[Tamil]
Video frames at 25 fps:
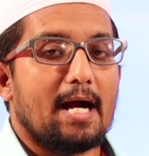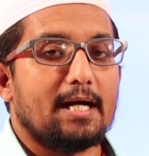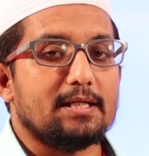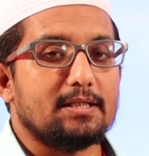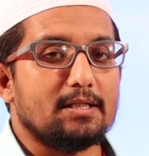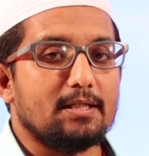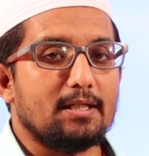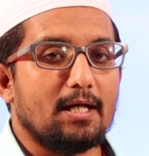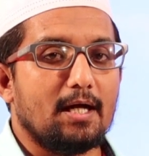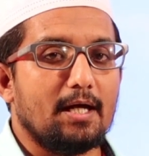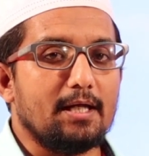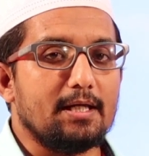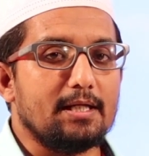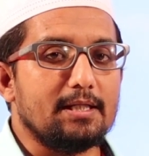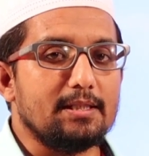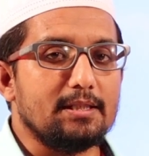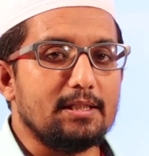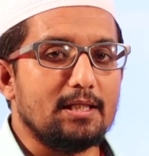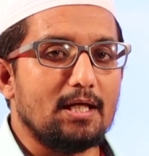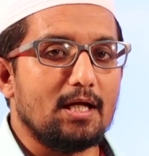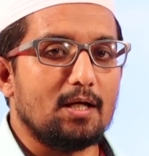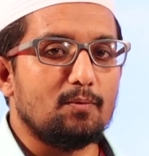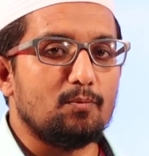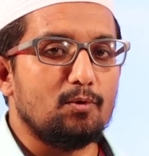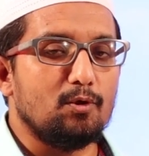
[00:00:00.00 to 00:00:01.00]
அடுத்ததாக
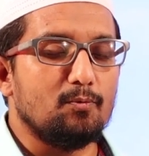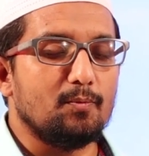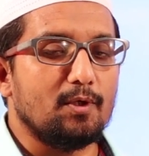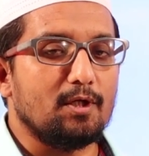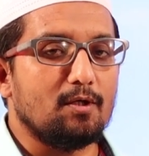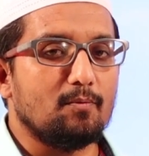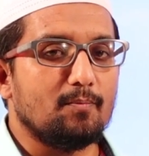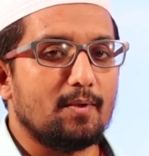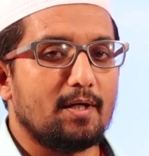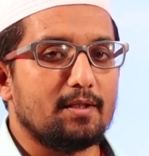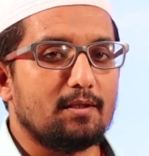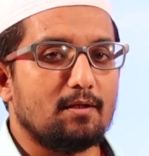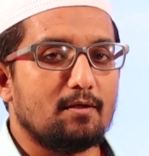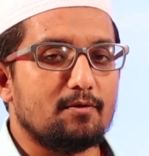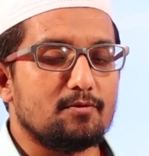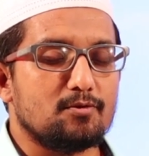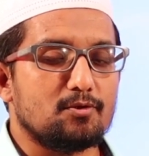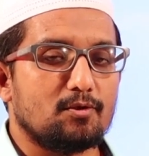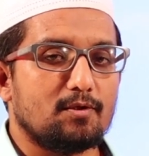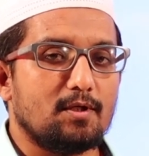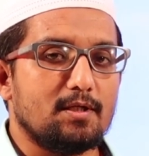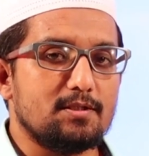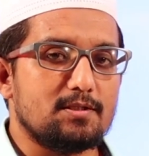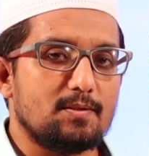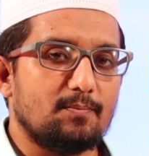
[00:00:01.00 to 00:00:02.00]
இந்தியா முழுமைக்கும்
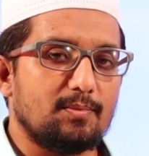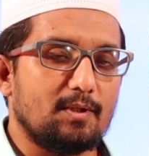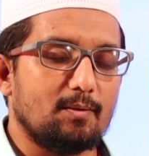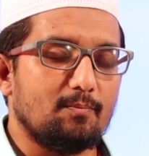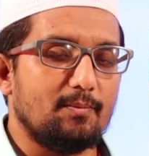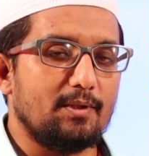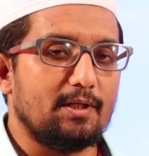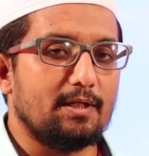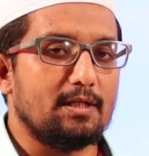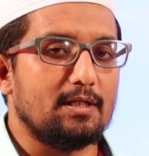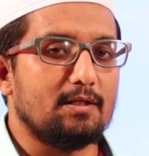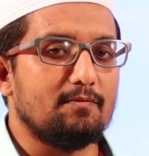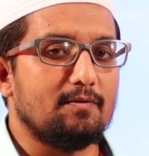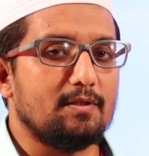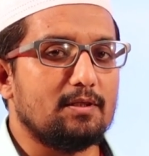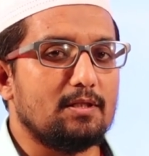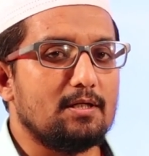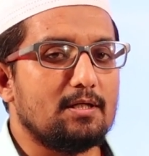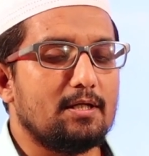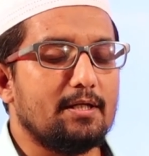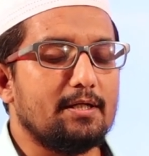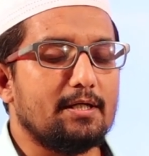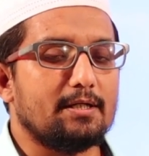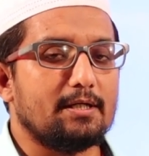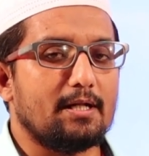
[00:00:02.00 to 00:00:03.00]
பார்த்தீங்கன்னு சொன்னால் செப்டம்பர்
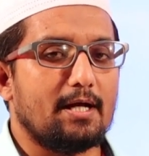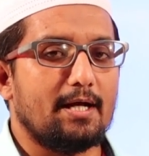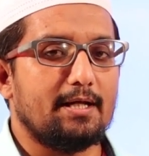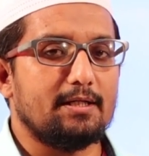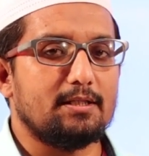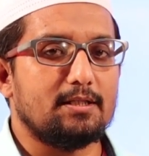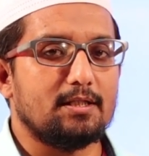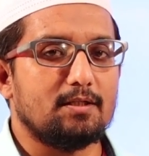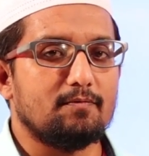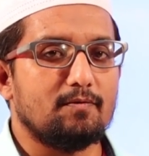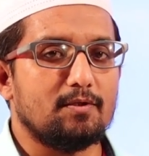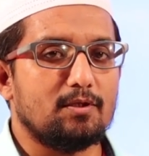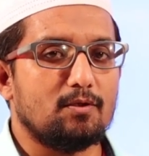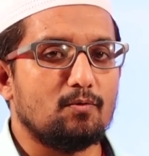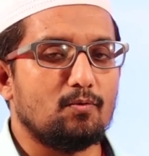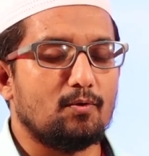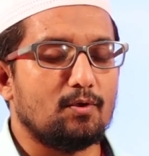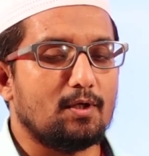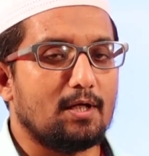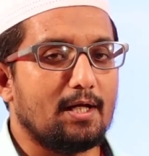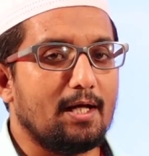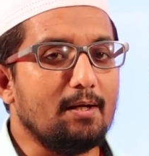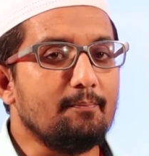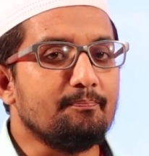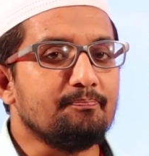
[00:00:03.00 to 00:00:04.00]
இருபத்தி ஏழு ரெண்டாயிரத்தி இருபத்தி
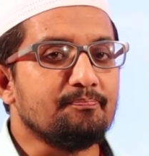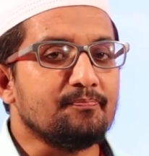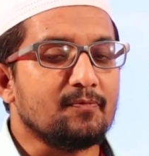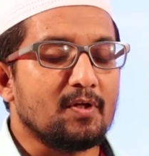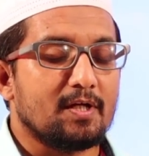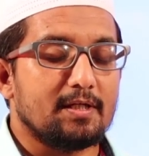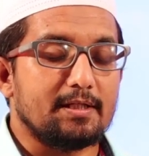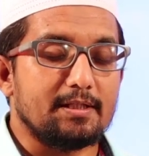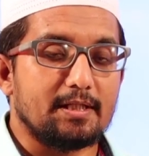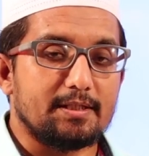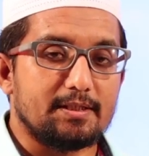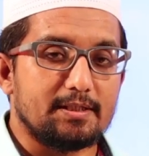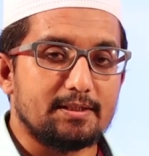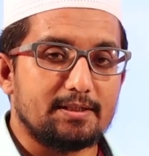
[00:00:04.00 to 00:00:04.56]
ஒன்றில் இந்த